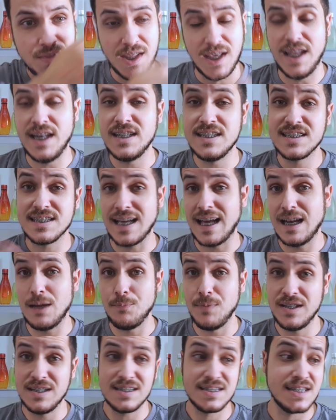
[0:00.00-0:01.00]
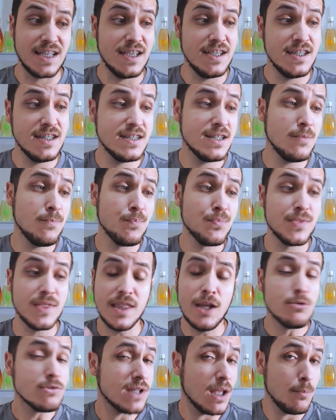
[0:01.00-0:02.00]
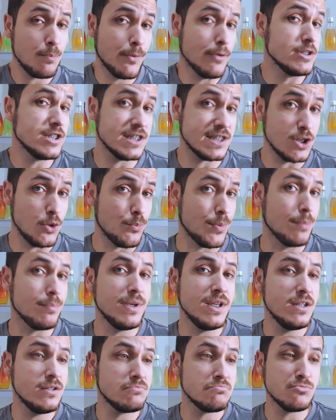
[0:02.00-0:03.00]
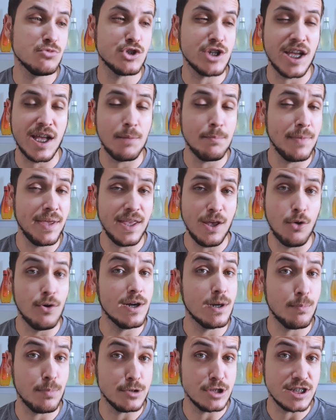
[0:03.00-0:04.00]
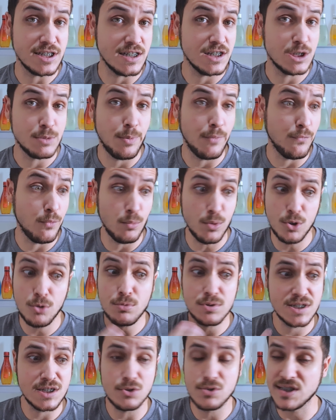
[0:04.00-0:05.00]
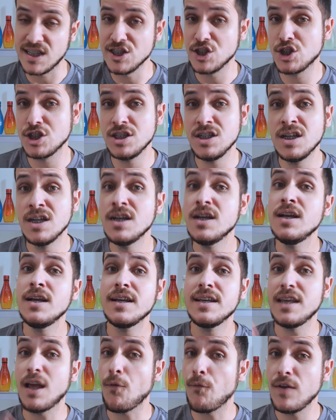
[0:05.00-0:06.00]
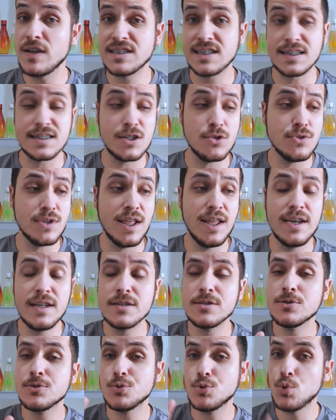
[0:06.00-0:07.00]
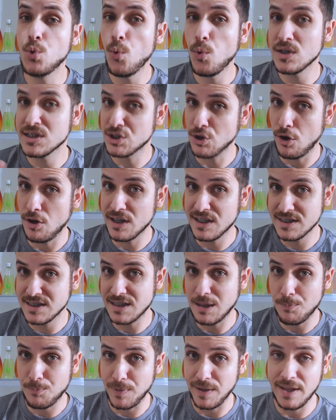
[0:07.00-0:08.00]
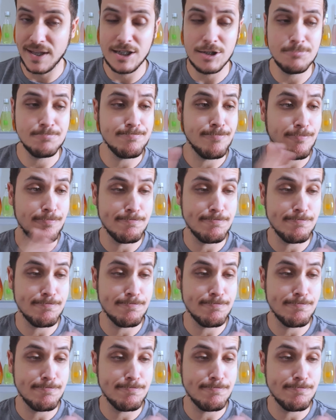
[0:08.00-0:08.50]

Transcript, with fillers: Ele exala bem na saída, não tem projeção para mim, não chega meia hora projetando esse perfume, não consigo sentir. E a fixação dele, duas horas na pele,